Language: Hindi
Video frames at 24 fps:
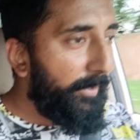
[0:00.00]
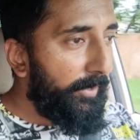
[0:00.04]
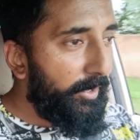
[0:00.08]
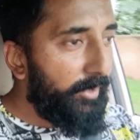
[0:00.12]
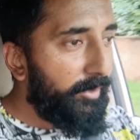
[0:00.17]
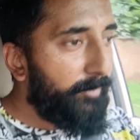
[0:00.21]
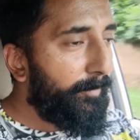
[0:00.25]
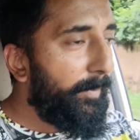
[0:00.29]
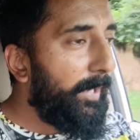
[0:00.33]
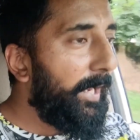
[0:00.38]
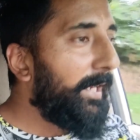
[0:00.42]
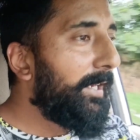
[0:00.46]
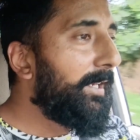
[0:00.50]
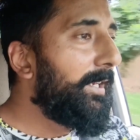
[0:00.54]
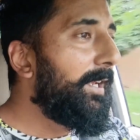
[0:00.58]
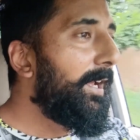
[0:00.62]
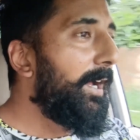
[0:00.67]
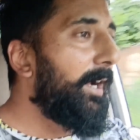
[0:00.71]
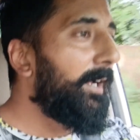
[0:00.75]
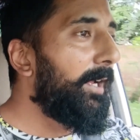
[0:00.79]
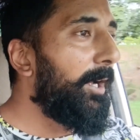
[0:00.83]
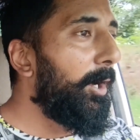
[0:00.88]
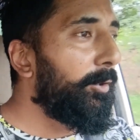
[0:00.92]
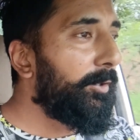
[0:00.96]
डिस्प्ले
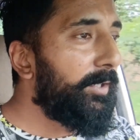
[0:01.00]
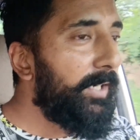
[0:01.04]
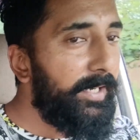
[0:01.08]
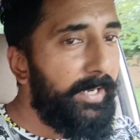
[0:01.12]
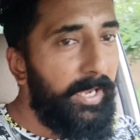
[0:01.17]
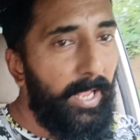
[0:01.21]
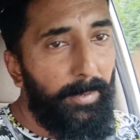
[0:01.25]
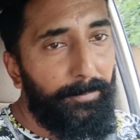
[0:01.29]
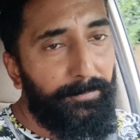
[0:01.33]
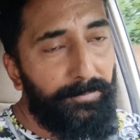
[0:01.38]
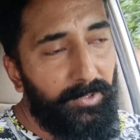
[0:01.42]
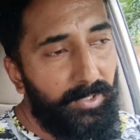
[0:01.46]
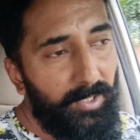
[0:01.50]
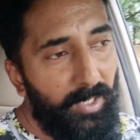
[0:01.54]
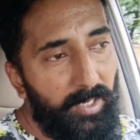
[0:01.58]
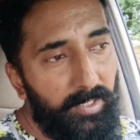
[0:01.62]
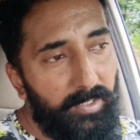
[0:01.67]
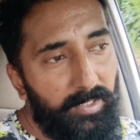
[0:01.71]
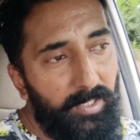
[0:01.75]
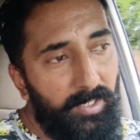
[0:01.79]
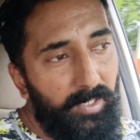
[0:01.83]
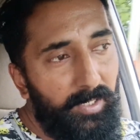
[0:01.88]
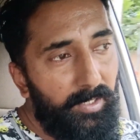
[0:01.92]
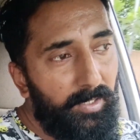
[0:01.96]
किया गया होता है डेप्थ का
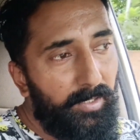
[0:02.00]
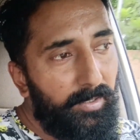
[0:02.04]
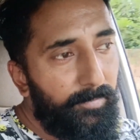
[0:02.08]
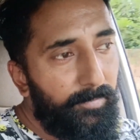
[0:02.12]
कि